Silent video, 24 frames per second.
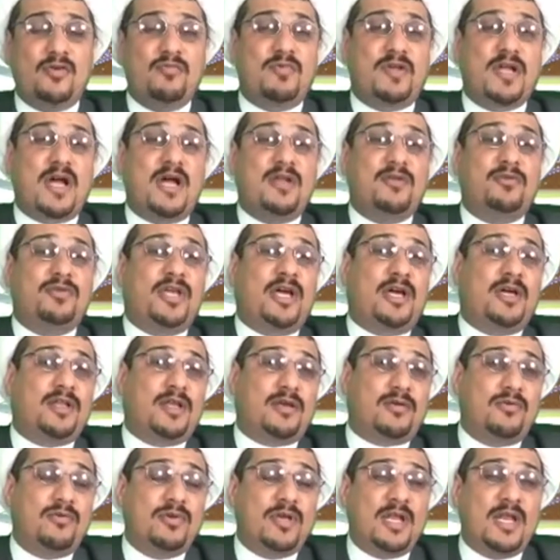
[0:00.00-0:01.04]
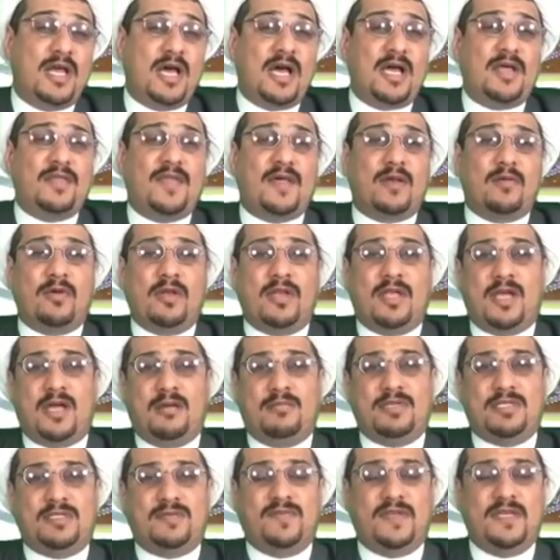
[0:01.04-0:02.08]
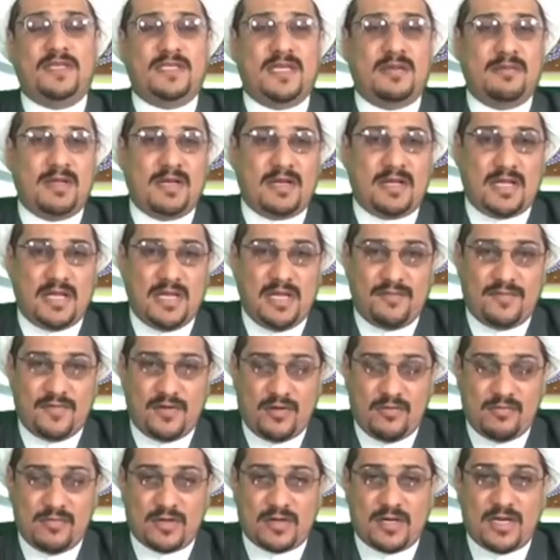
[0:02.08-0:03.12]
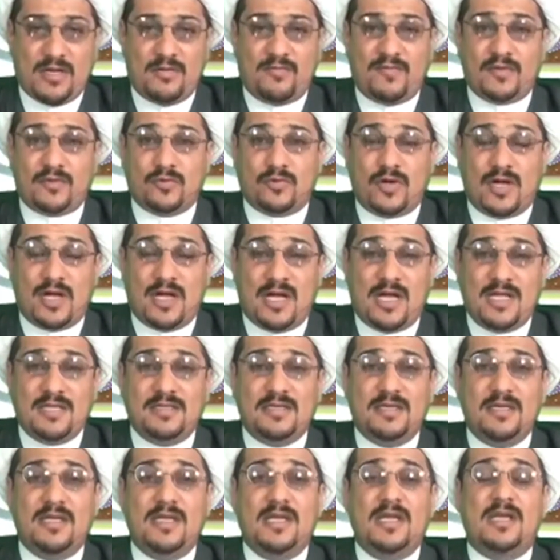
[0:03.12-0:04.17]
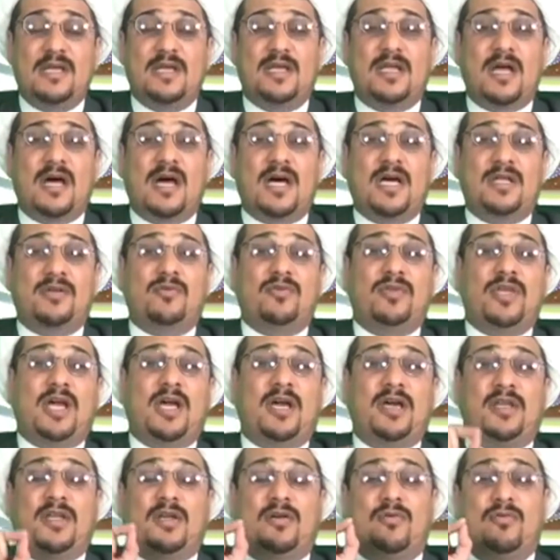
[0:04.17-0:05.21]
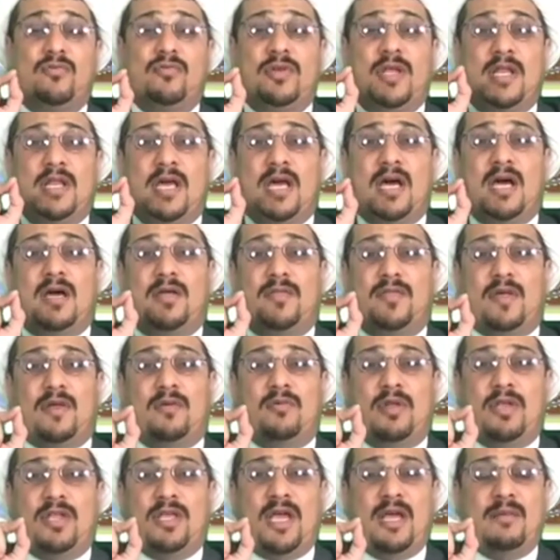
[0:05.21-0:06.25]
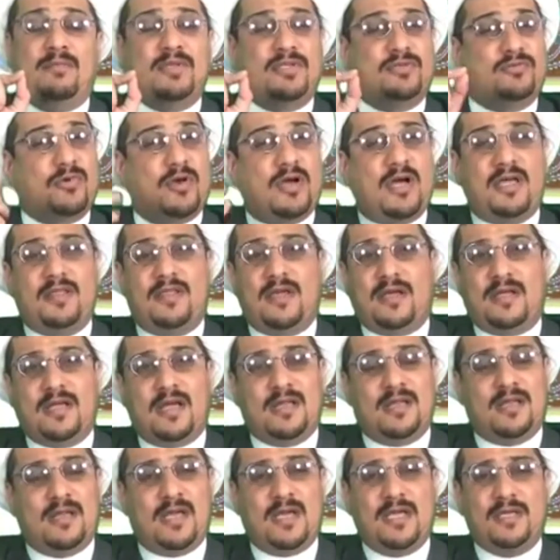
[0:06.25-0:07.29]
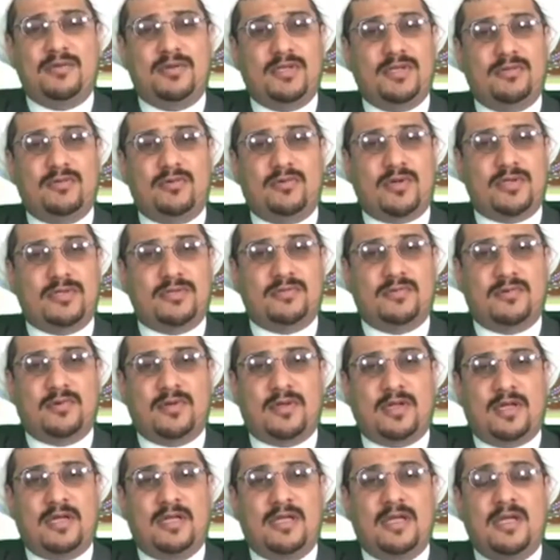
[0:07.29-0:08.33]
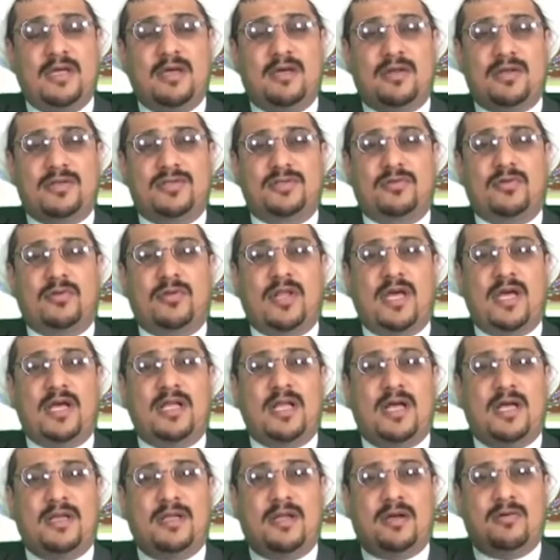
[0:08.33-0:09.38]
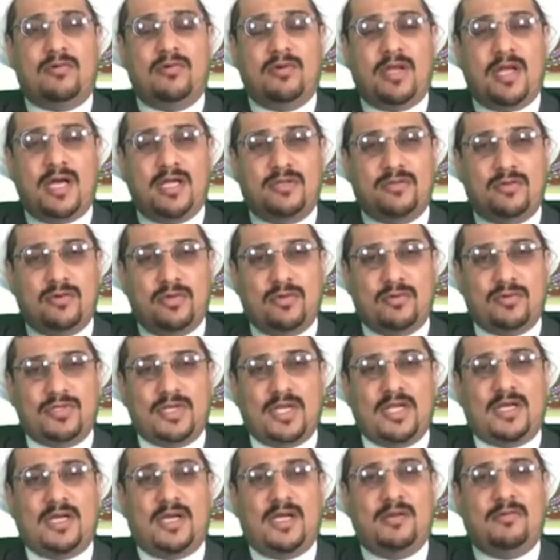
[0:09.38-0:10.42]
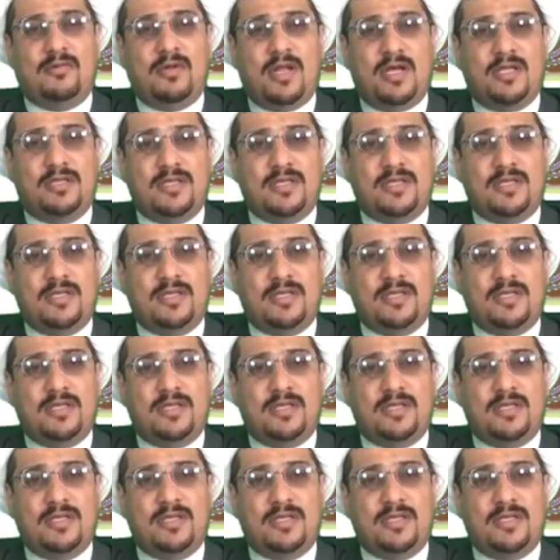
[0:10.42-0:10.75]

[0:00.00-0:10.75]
كانوا يحرقون الأخضر واليابس في زمن الخليفة عمر الفتوحات كانوا يحرقون الأخضر واليابس وهذا كان لا يريده رسول الله رسول الله كان يقول لا تؤذوا شيخا ولا